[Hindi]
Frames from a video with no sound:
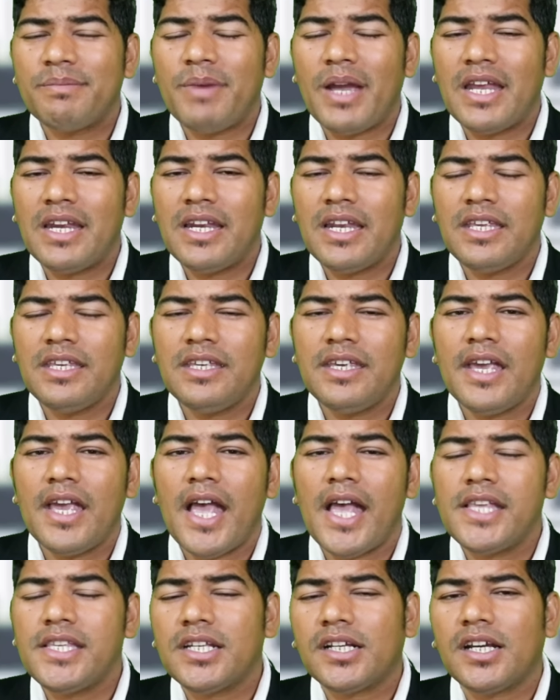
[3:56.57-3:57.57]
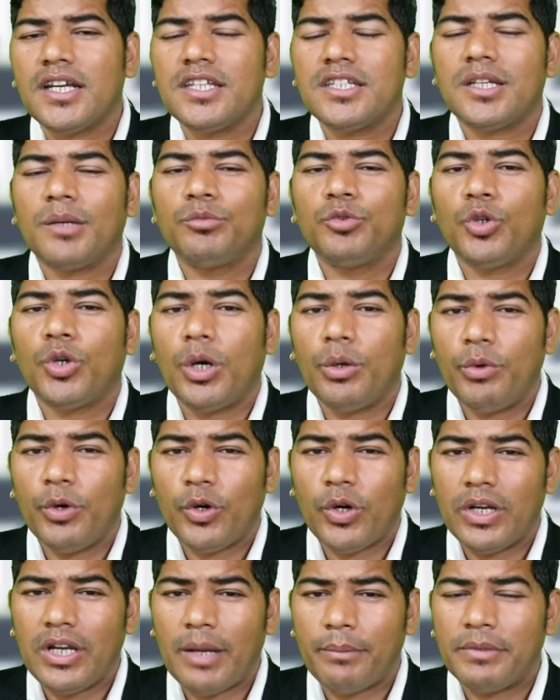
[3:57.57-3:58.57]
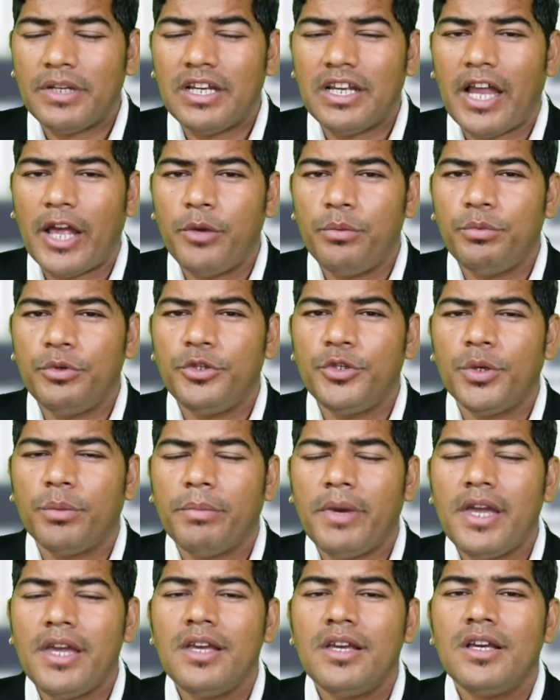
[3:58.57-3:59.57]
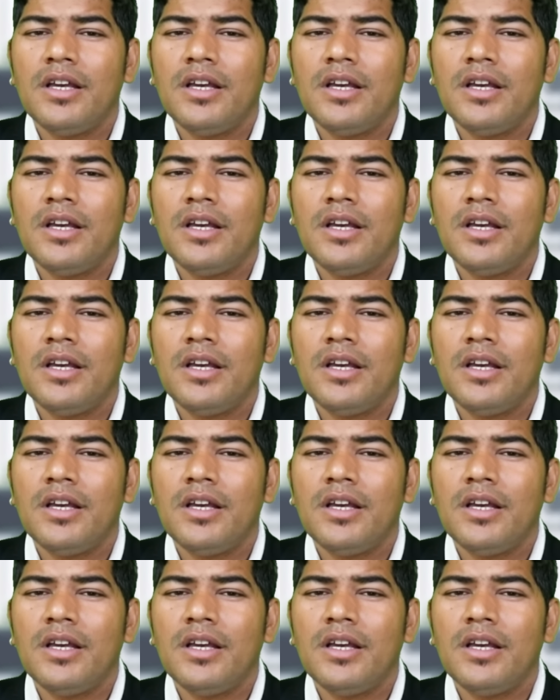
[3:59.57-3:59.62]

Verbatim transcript: बहन नहीं है ऐसे कई शब्दों का वो कल अपनी लाइव वीडियो में